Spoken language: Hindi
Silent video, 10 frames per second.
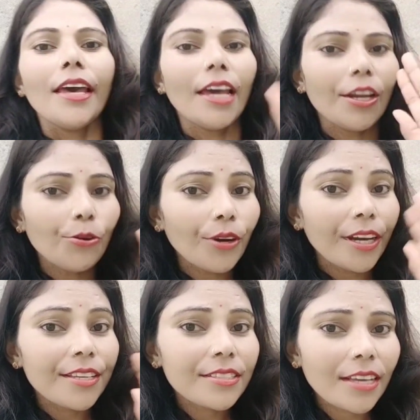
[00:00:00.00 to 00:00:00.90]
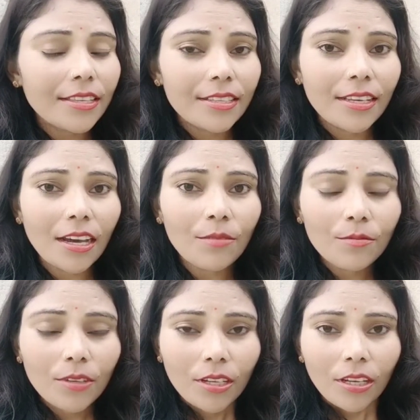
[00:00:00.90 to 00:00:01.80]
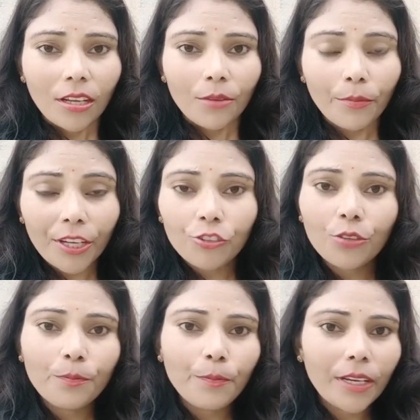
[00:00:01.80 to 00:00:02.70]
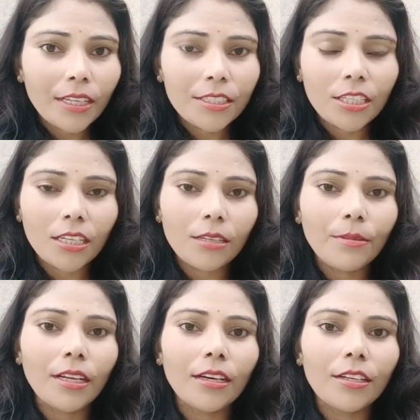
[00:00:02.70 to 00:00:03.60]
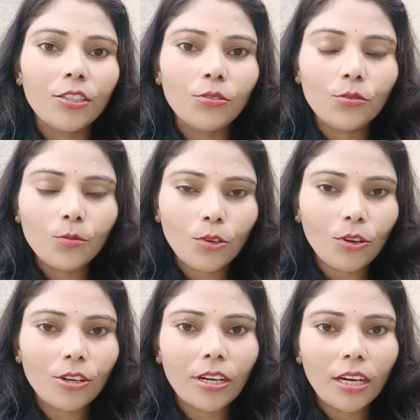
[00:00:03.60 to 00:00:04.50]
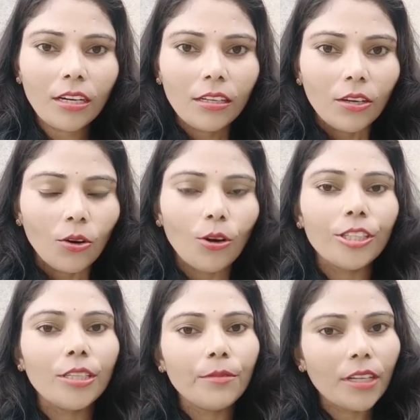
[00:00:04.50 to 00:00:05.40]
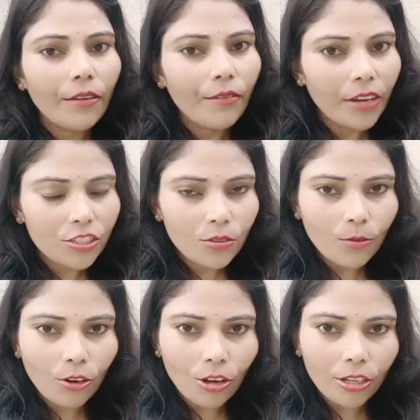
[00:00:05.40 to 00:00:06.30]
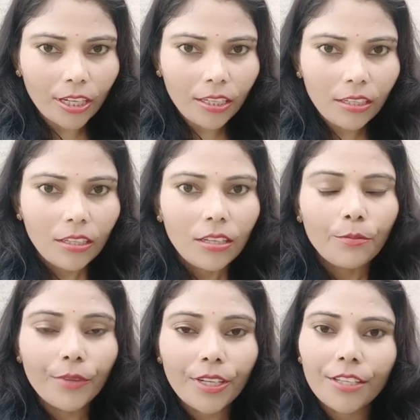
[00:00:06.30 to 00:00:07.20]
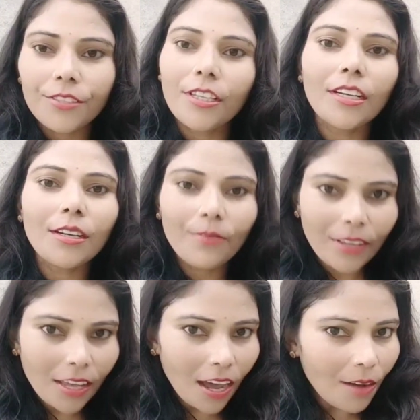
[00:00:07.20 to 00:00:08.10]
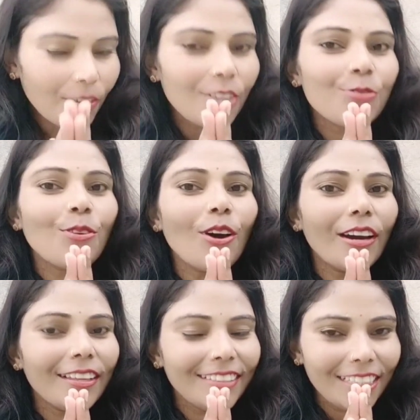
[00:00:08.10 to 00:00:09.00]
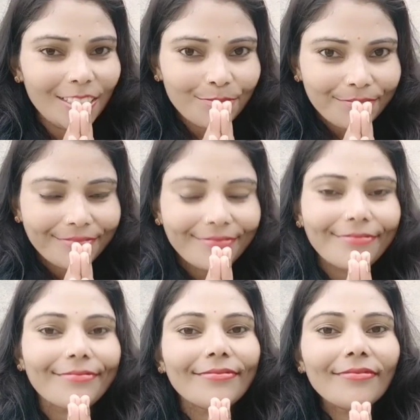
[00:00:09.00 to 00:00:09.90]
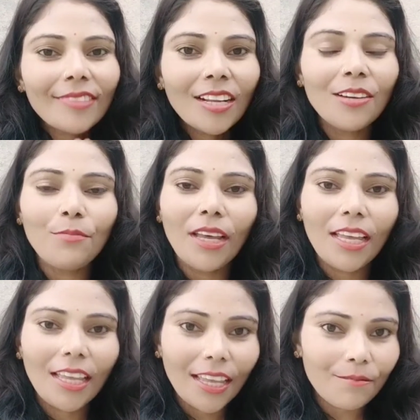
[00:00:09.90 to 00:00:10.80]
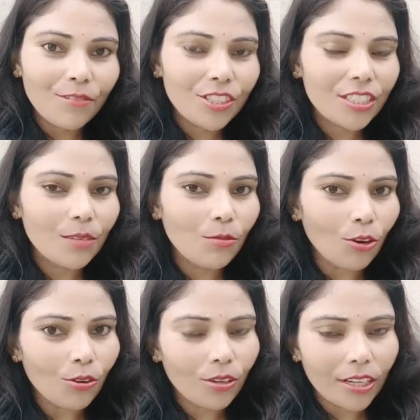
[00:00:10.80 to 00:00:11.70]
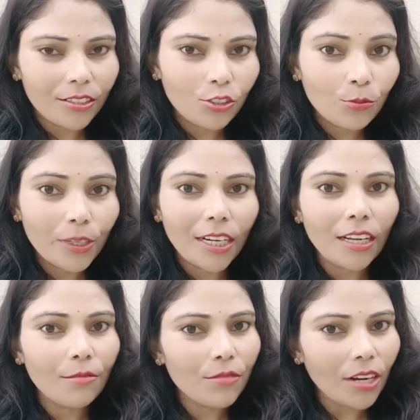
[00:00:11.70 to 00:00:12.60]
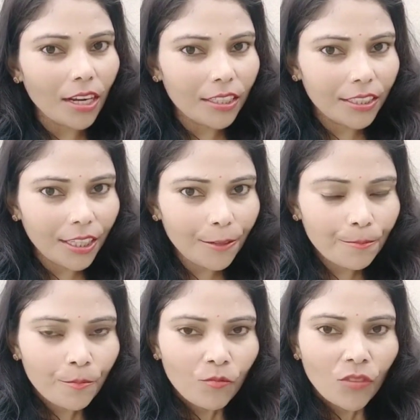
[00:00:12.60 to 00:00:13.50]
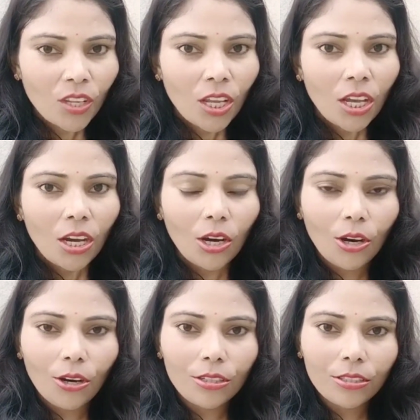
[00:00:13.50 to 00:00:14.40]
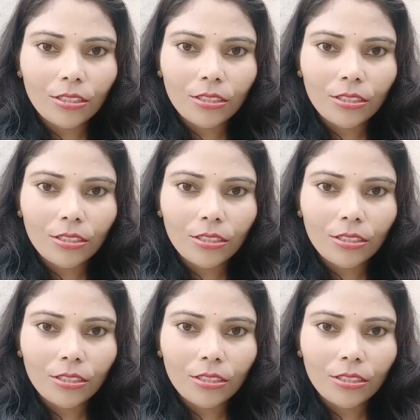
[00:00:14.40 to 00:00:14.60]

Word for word: हेलो गाइस कैसे हैं आप मैं यूट्यूब पे चैनल बना रही हूँ ब्लॉग का और ये मेरा फर्स्ट ब्लॉग है मेरे इस चैनल पे आपका स्वागत है मैं एमपी से बिलोंग करती हूँ मेरा नाम रानी है और